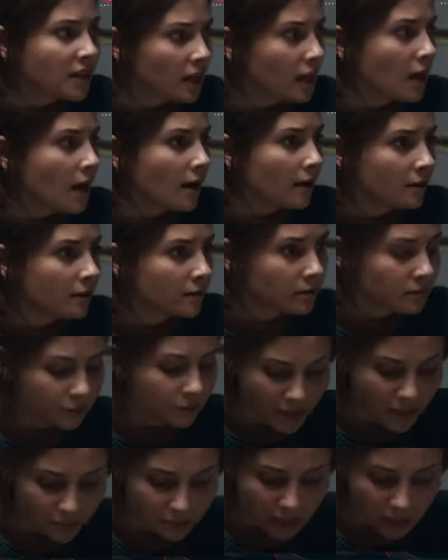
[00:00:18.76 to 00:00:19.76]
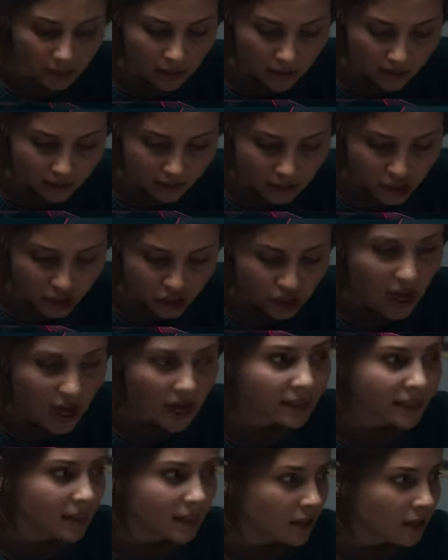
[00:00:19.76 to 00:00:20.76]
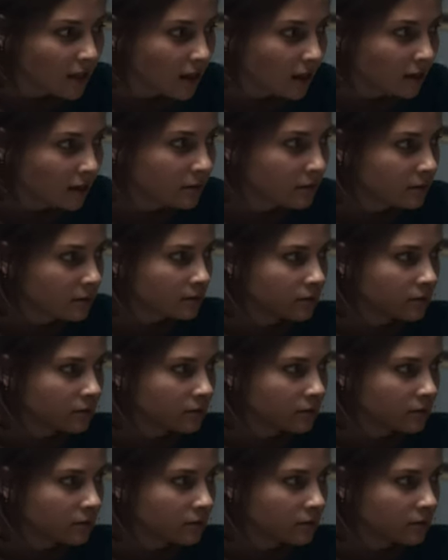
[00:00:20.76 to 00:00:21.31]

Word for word: дала, всім дала, даже жданки дала.